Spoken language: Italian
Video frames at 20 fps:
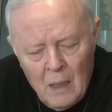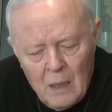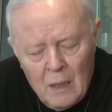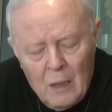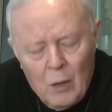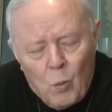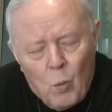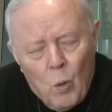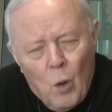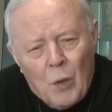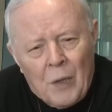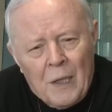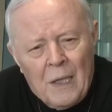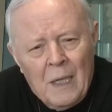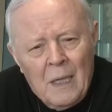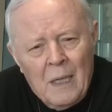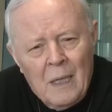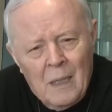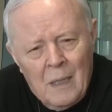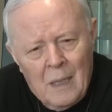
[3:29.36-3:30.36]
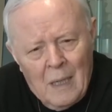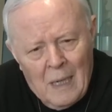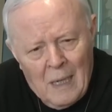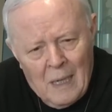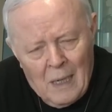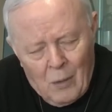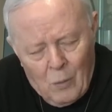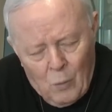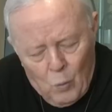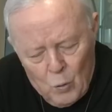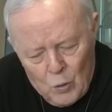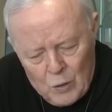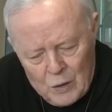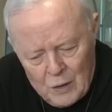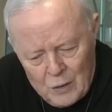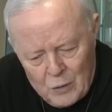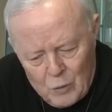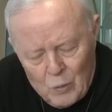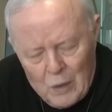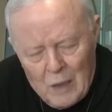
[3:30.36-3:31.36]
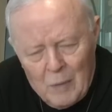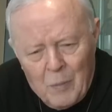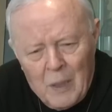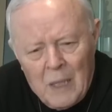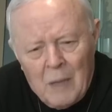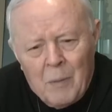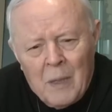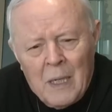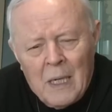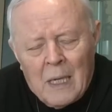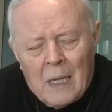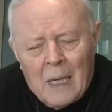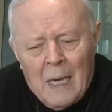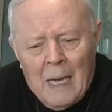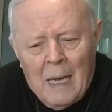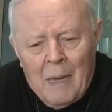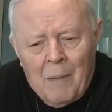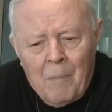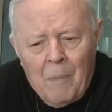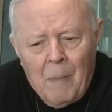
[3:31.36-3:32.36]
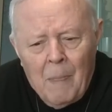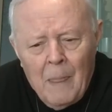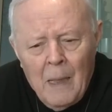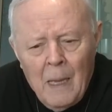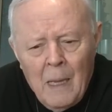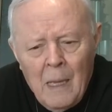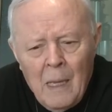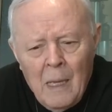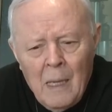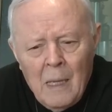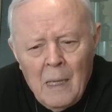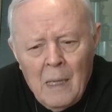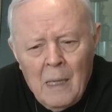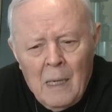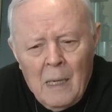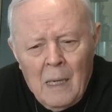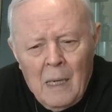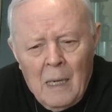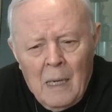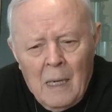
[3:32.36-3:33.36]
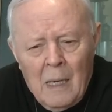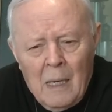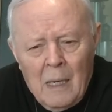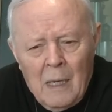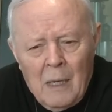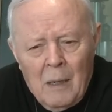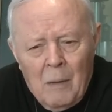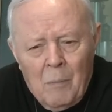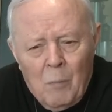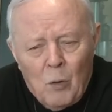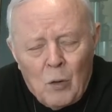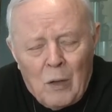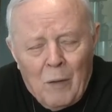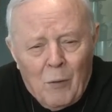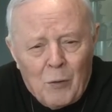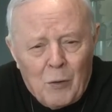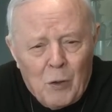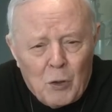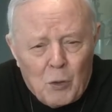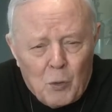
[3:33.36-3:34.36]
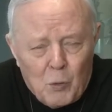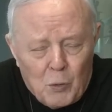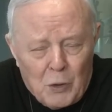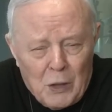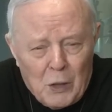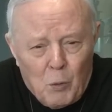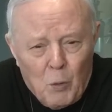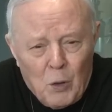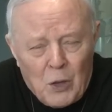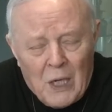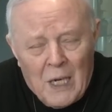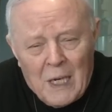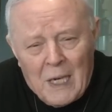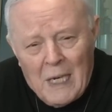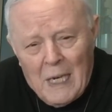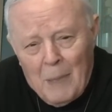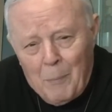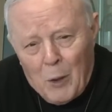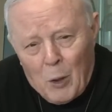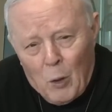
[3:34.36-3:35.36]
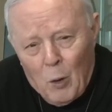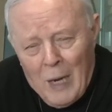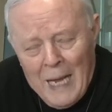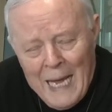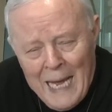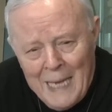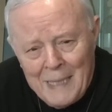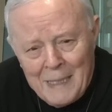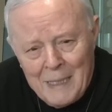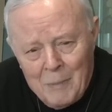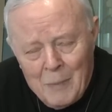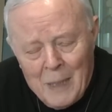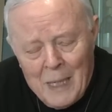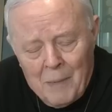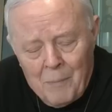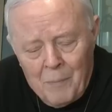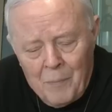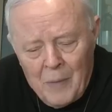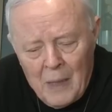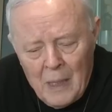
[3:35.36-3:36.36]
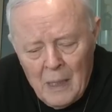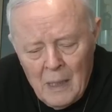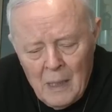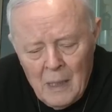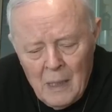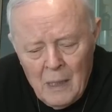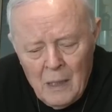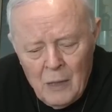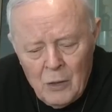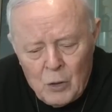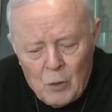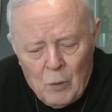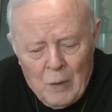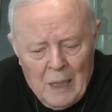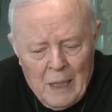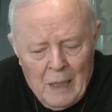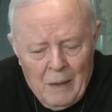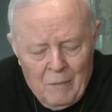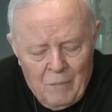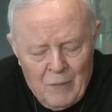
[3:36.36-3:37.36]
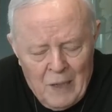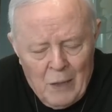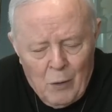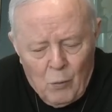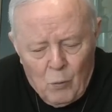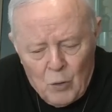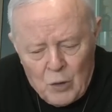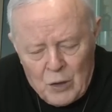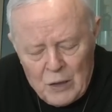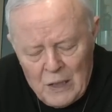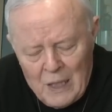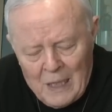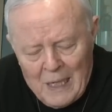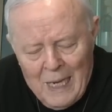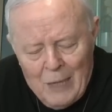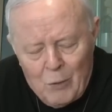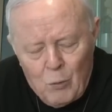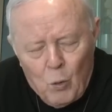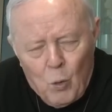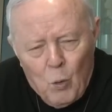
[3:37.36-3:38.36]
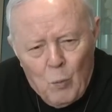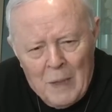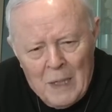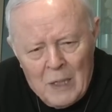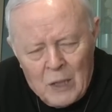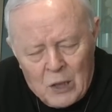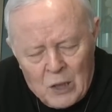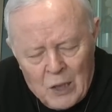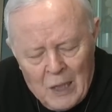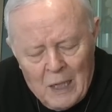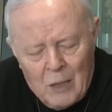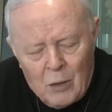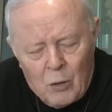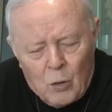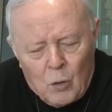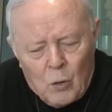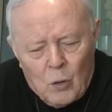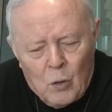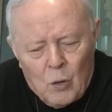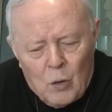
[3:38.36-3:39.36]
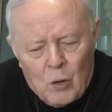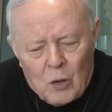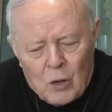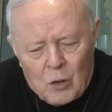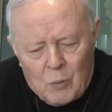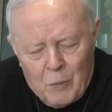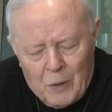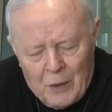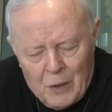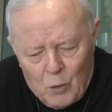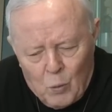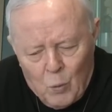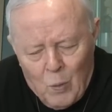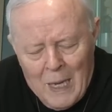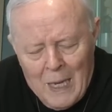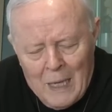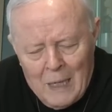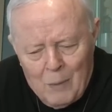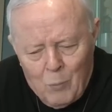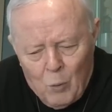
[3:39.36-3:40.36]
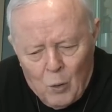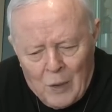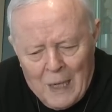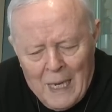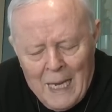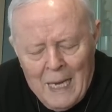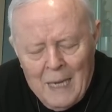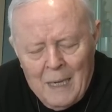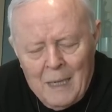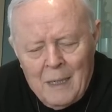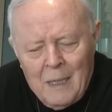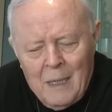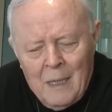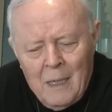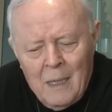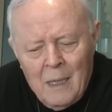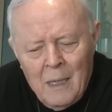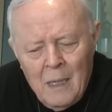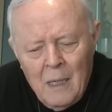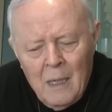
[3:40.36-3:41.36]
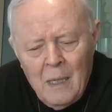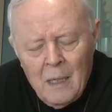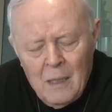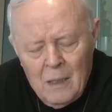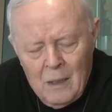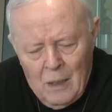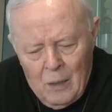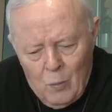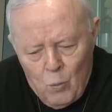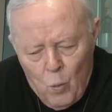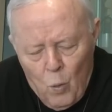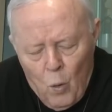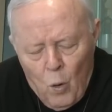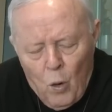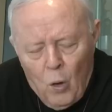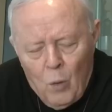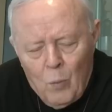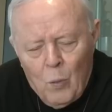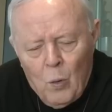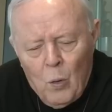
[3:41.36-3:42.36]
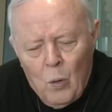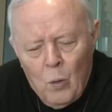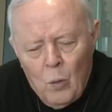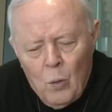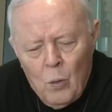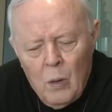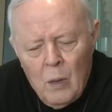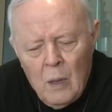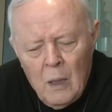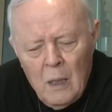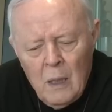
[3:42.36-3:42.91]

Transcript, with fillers: Il cuore nella concezione biblica eh, molte volte sostituisce anche la parola anima, cioè viene considerato come il centro spirituale, morale dell'uomo,